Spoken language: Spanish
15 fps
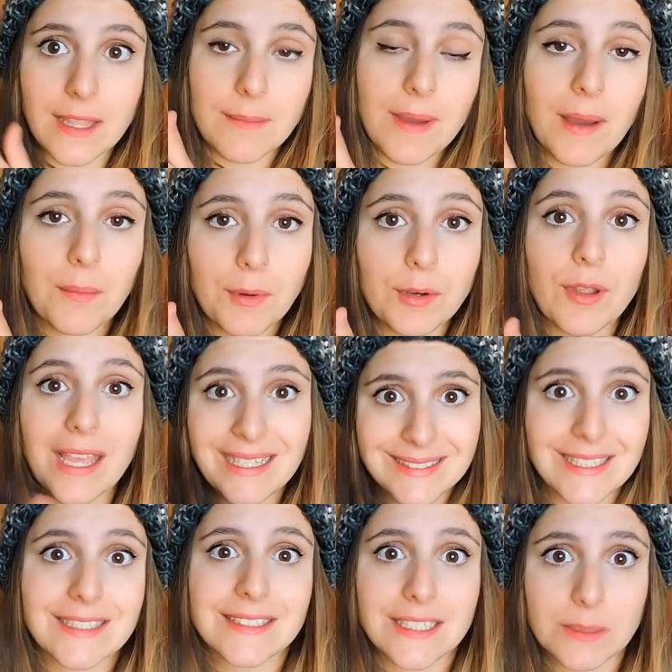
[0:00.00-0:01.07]
Además, bueno, es
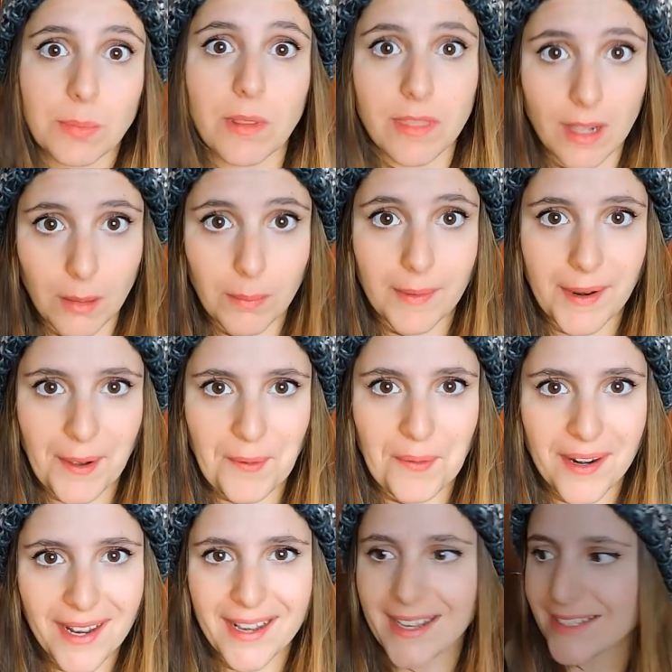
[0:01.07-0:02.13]
que es especial para
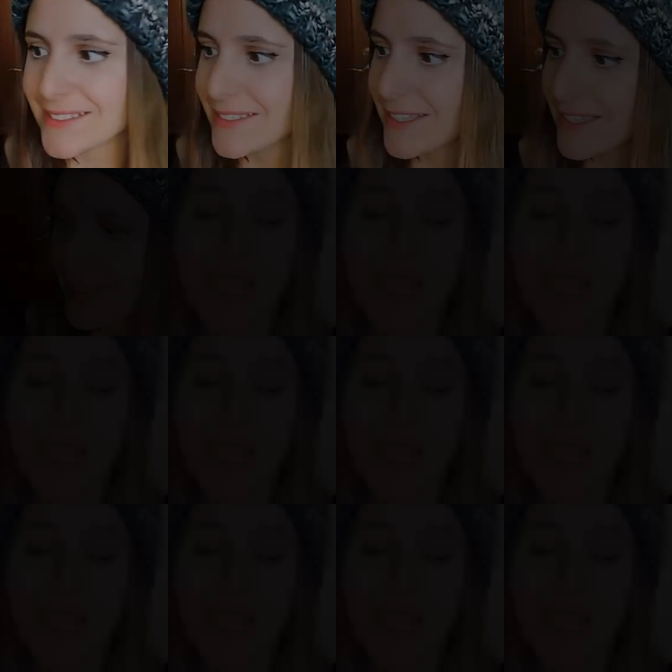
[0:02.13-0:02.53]
acuarelas.